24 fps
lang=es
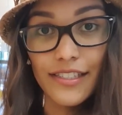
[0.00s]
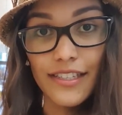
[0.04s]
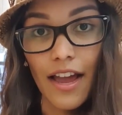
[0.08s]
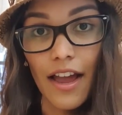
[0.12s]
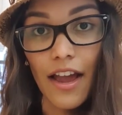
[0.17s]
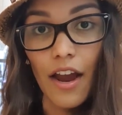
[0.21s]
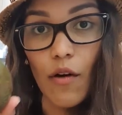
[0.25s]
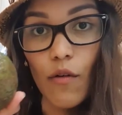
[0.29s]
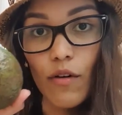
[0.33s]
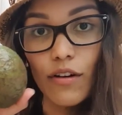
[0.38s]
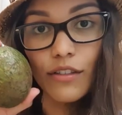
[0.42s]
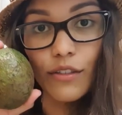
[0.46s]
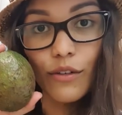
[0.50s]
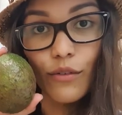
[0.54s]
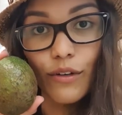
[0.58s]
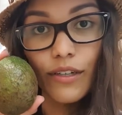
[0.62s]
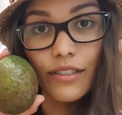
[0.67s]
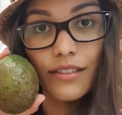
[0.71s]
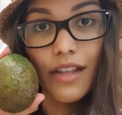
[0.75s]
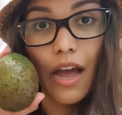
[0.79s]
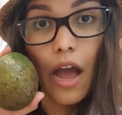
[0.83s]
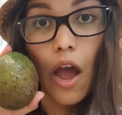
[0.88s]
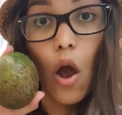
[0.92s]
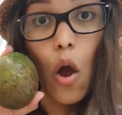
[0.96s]
¿saben cuánto
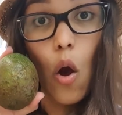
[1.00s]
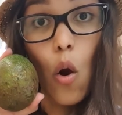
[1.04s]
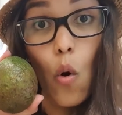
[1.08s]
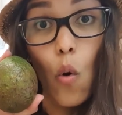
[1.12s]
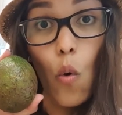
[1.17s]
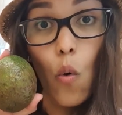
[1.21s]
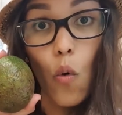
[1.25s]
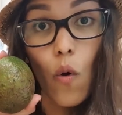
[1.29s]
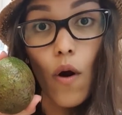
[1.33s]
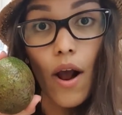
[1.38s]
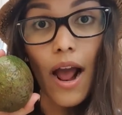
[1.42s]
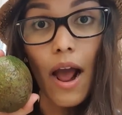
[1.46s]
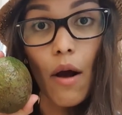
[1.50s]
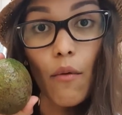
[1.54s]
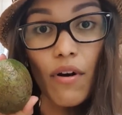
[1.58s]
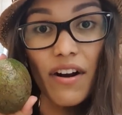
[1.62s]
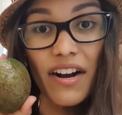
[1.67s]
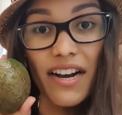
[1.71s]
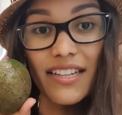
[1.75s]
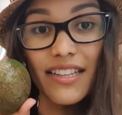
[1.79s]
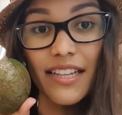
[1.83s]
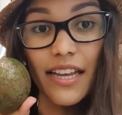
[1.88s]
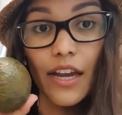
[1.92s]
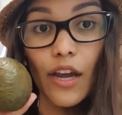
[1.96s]
cuesta un
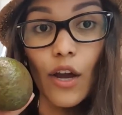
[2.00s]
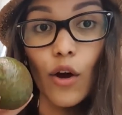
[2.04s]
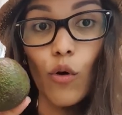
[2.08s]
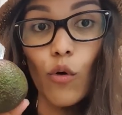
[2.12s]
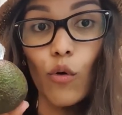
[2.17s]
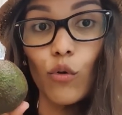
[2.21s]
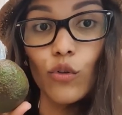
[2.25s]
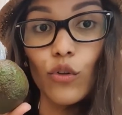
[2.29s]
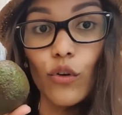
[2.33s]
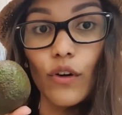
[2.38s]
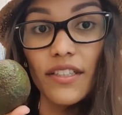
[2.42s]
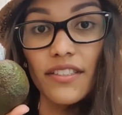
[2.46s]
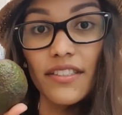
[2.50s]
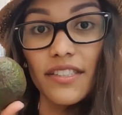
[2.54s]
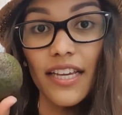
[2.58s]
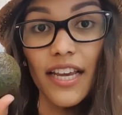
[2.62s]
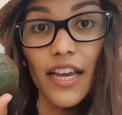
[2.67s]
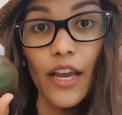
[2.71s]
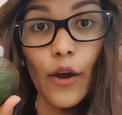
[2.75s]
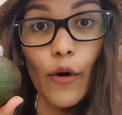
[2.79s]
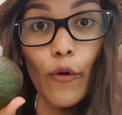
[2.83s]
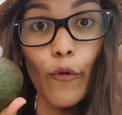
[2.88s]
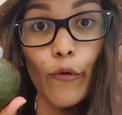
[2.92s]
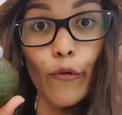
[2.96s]
aguacate? Uno, así,
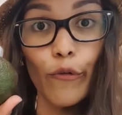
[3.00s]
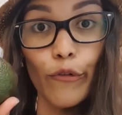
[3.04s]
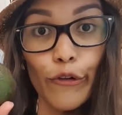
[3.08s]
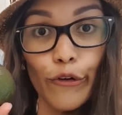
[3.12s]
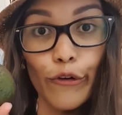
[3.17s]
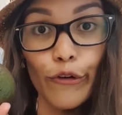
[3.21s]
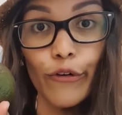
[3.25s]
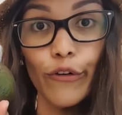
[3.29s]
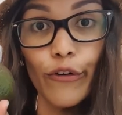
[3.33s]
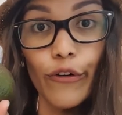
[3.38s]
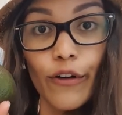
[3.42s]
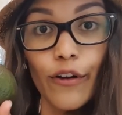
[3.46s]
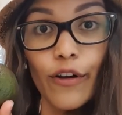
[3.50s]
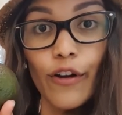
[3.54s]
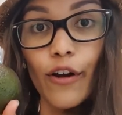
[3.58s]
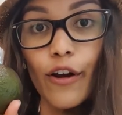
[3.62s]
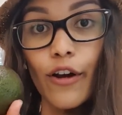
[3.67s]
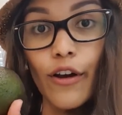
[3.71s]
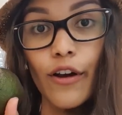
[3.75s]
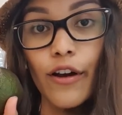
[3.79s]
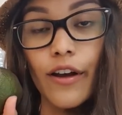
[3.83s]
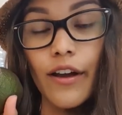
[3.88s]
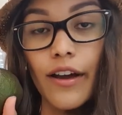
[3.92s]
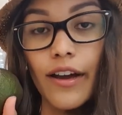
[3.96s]
uno.
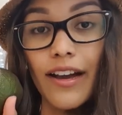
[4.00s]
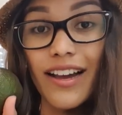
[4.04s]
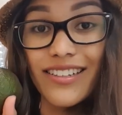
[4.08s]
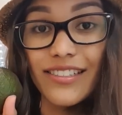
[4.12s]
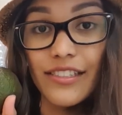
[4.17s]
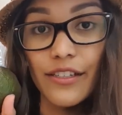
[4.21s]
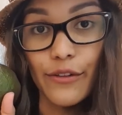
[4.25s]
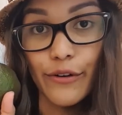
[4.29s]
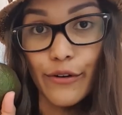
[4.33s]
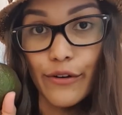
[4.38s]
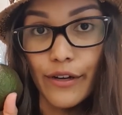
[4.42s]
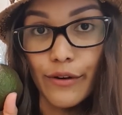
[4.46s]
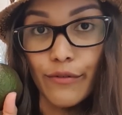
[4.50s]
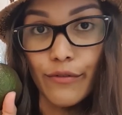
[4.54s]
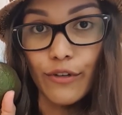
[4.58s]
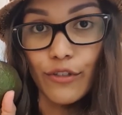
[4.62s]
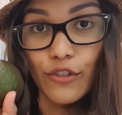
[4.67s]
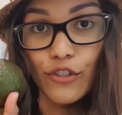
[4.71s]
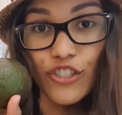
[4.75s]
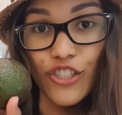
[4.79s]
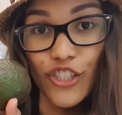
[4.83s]
Casi dos euros.